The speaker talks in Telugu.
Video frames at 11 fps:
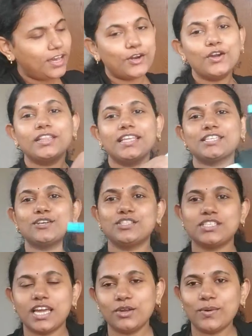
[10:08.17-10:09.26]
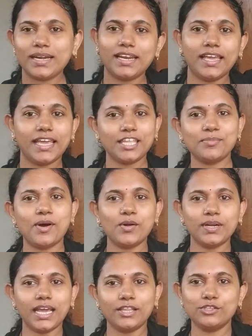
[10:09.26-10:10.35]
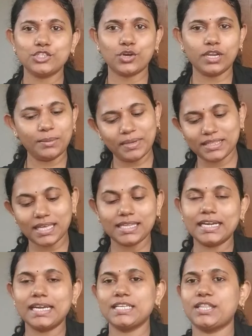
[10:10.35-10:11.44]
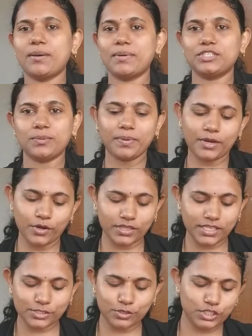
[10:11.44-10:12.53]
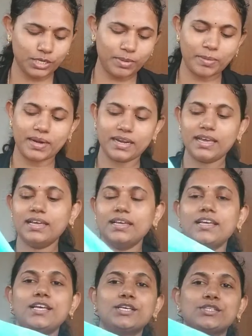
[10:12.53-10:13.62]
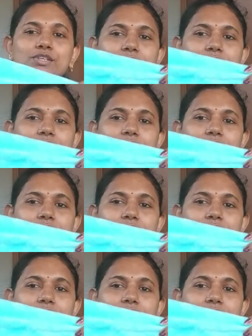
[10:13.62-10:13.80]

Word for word: రెండు తీసుకొచ్చాను వాటిల్లో ఏది బాగుంటే అది ఉంచుకొని మిగతా రిటర్న్ ఇద్దామని చెప్పి రెండు తీసుకొచ్చాం అనమాట సో